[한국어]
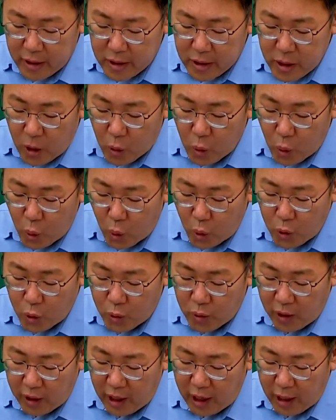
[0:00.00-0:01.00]
정권
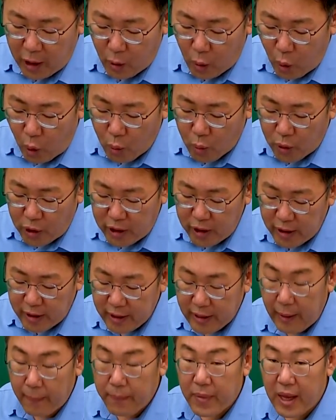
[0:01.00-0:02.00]
운영의 고문을
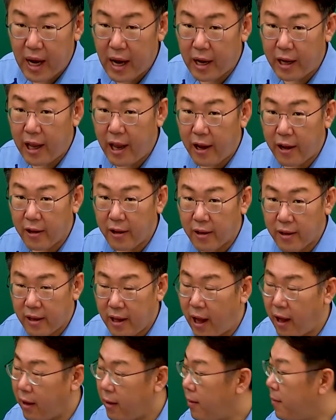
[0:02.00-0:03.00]
담당하게
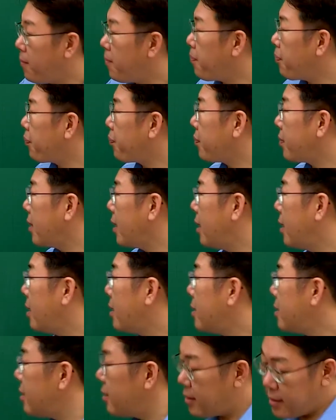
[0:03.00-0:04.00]
하였다.
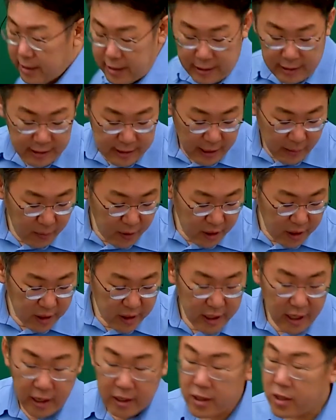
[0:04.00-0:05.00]
3번이
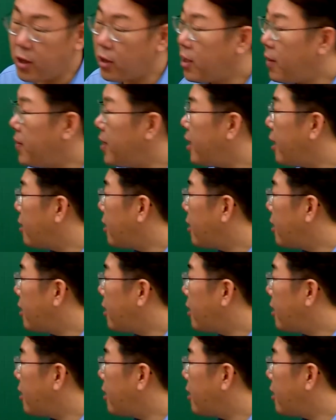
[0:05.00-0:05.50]
이제 정답이 될